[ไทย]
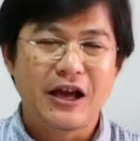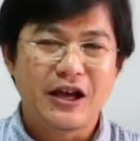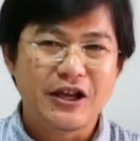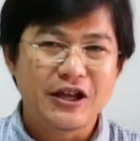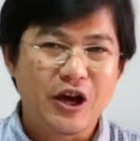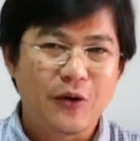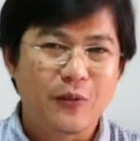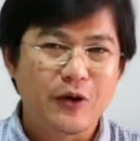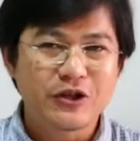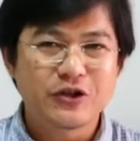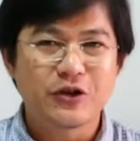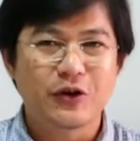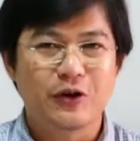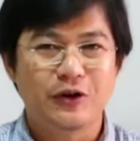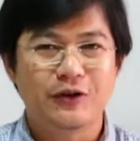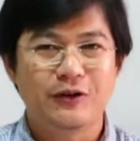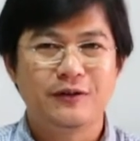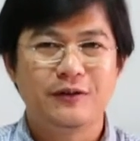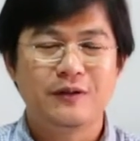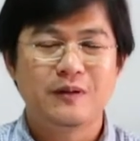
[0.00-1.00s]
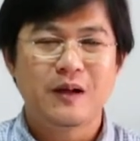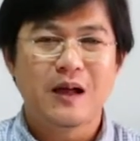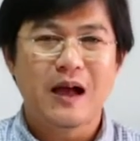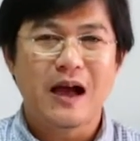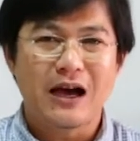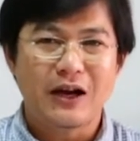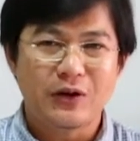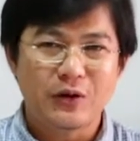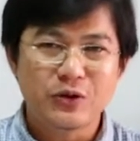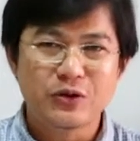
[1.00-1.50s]
เยาวชน
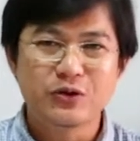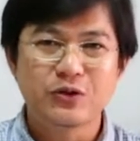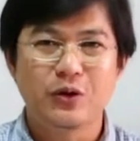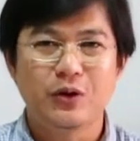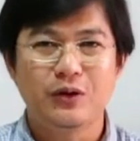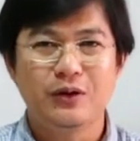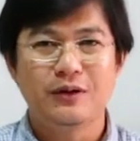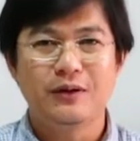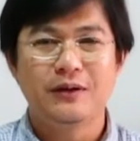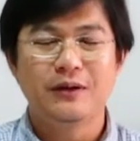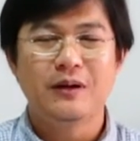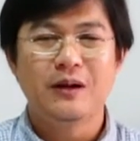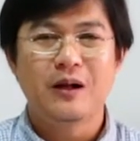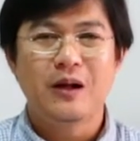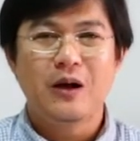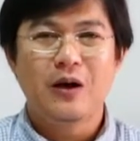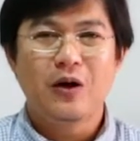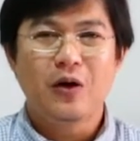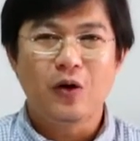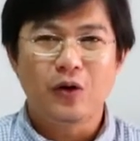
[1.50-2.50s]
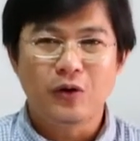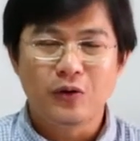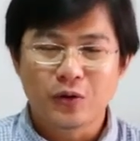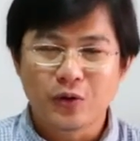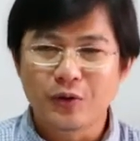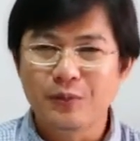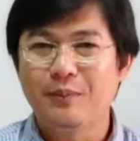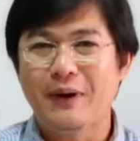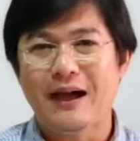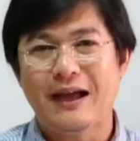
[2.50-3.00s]
อนุชน คน
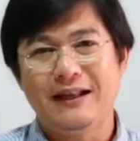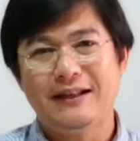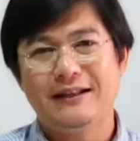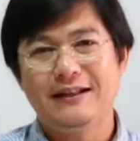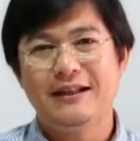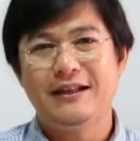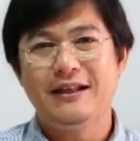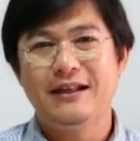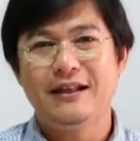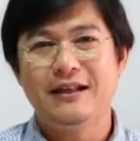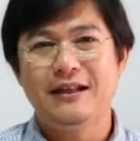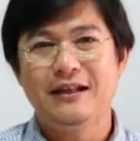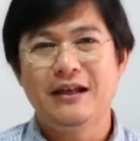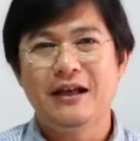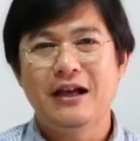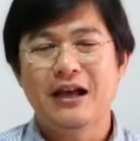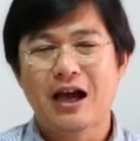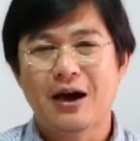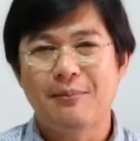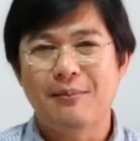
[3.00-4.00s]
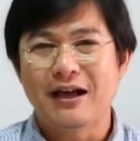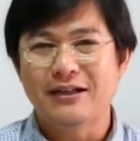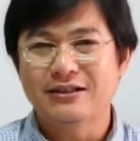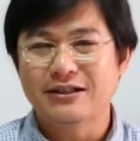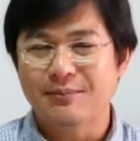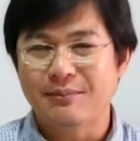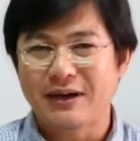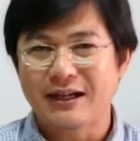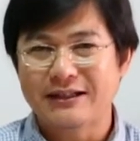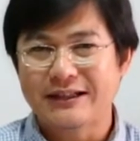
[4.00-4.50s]
รุ่นใหม่ที่กำลังจะ
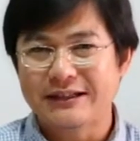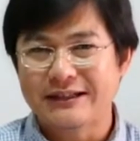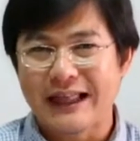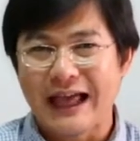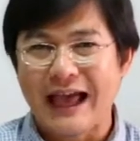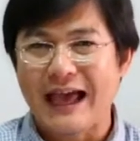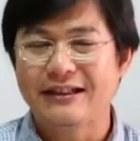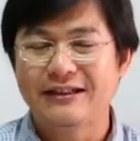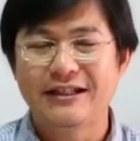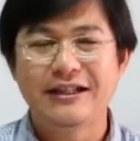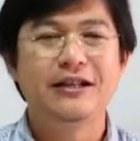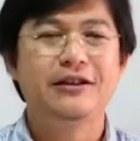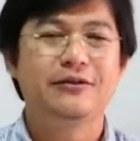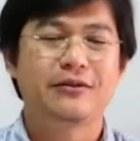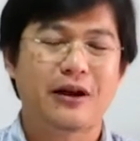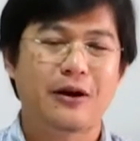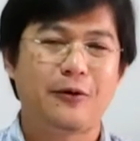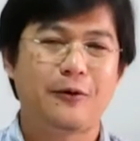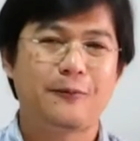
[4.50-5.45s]
มาแทนที่เรา